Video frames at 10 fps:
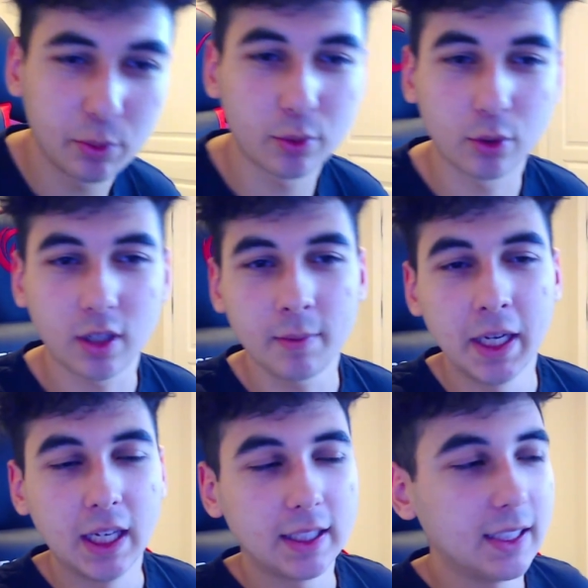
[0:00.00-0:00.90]
bir program.
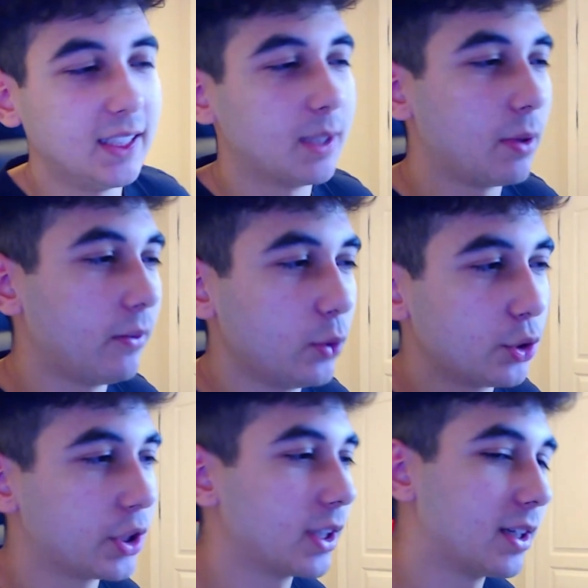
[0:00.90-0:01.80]
Yayın yapan video
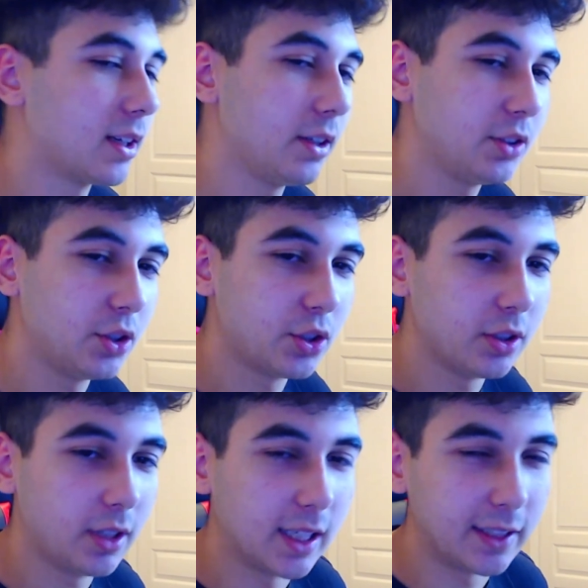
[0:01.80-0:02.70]
çeken arkadaşlar
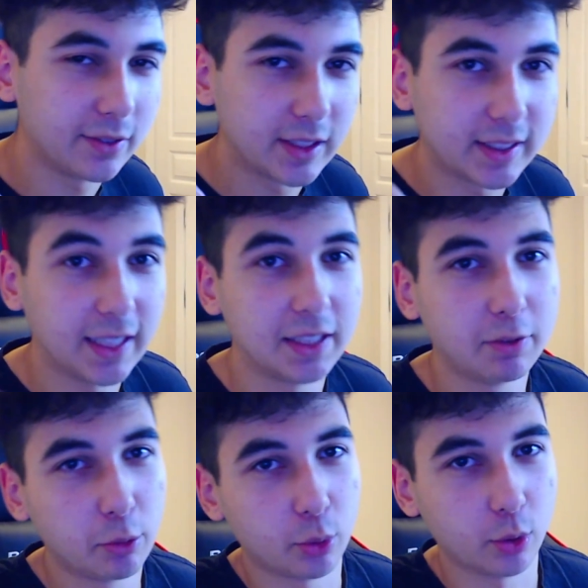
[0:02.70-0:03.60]
için
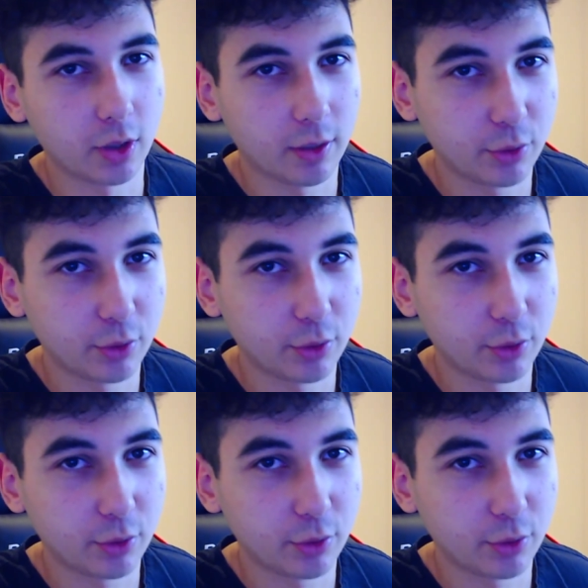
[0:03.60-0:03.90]
efsanevi bir program